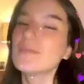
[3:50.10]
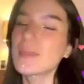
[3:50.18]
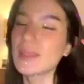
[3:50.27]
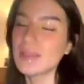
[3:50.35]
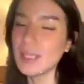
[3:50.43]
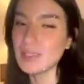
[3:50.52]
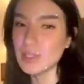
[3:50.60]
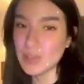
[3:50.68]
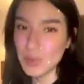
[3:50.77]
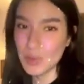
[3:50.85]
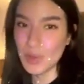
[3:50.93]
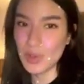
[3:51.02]
That's
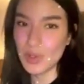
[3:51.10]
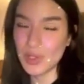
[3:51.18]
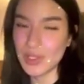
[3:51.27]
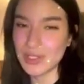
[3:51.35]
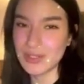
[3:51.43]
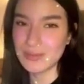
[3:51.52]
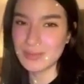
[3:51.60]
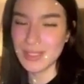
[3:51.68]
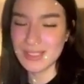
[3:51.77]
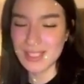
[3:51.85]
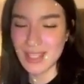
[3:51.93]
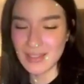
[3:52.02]
good.
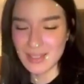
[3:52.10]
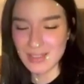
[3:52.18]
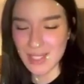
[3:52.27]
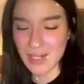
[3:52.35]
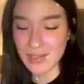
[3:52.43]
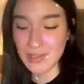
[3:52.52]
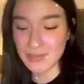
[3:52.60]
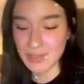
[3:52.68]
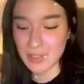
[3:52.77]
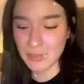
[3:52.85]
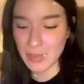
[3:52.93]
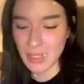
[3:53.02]
It's sad kasi here in the
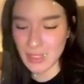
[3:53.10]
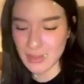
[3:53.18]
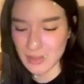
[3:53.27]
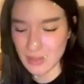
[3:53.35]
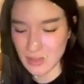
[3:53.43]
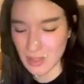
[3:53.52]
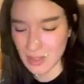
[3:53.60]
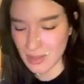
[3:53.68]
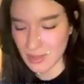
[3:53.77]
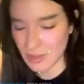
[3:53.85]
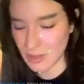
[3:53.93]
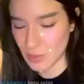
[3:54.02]
Philippines, uh,
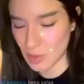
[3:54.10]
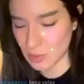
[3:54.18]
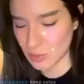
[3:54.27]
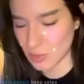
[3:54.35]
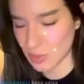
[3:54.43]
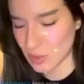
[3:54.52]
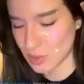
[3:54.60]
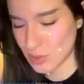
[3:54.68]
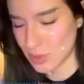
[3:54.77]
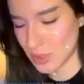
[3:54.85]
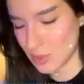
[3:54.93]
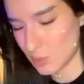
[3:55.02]
the doctors,
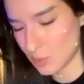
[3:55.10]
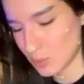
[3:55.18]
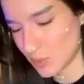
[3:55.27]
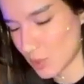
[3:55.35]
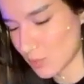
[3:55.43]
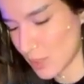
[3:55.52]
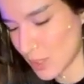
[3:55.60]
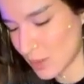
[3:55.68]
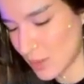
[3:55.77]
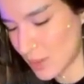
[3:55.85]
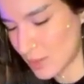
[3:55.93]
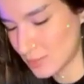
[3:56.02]
they don't recommend
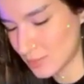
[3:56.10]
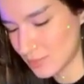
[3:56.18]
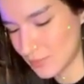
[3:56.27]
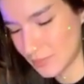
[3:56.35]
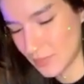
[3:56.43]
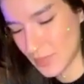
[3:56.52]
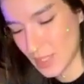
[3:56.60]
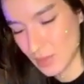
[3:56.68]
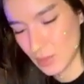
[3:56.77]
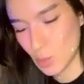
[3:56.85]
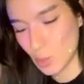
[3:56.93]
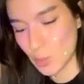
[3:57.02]
um,
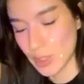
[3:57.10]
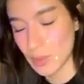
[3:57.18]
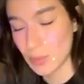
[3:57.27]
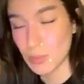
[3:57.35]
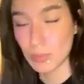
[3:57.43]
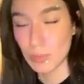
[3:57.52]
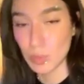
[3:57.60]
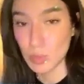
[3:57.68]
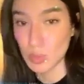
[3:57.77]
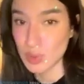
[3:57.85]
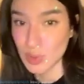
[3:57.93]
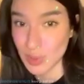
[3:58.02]
doing
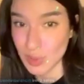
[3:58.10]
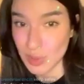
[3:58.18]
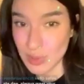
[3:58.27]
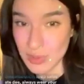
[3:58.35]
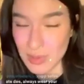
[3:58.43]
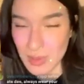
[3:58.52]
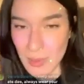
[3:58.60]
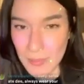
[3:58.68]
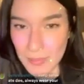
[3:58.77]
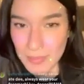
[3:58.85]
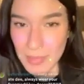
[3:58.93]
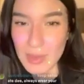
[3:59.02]
boosters.
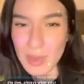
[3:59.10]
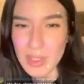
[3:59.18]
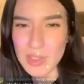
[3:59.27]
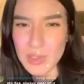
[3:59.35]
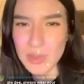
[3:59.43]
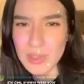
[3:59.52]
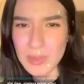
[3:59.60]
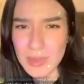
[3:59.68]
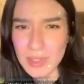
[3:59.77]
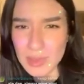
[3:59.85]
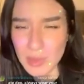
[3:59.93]
Pero in Europe, they're